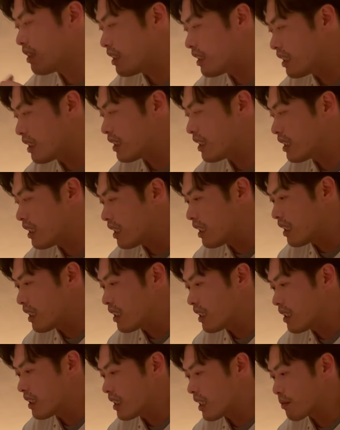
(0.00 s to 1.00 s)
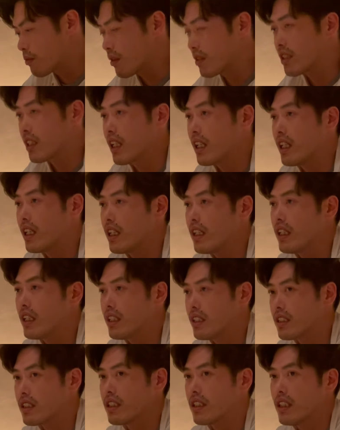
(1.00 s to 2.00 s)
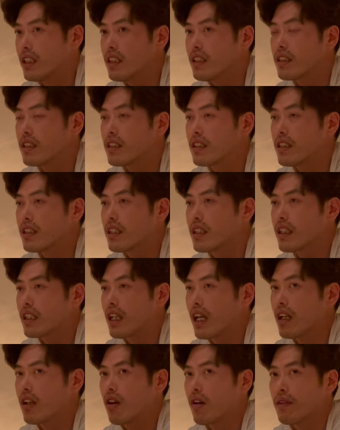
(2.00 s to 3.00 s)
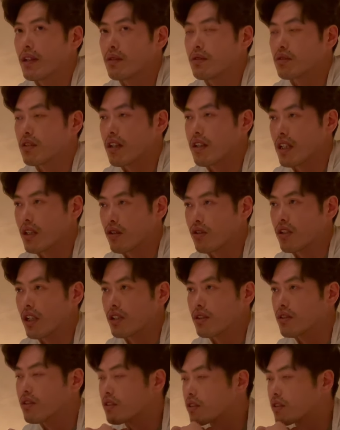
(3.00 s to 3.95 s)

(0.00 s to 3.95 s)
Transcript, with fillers: Y después este, que lo abrimos hace dos años.